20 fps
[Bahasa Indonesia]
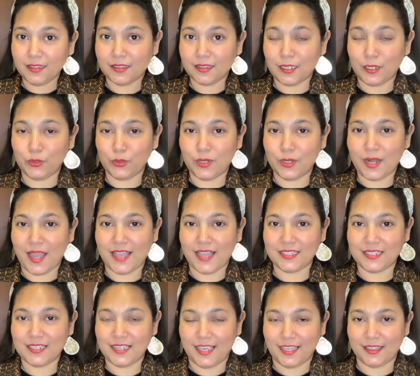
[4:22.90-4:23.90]
tenun
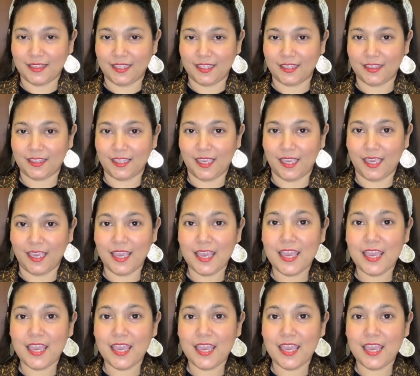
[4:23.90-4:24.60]
asli NTT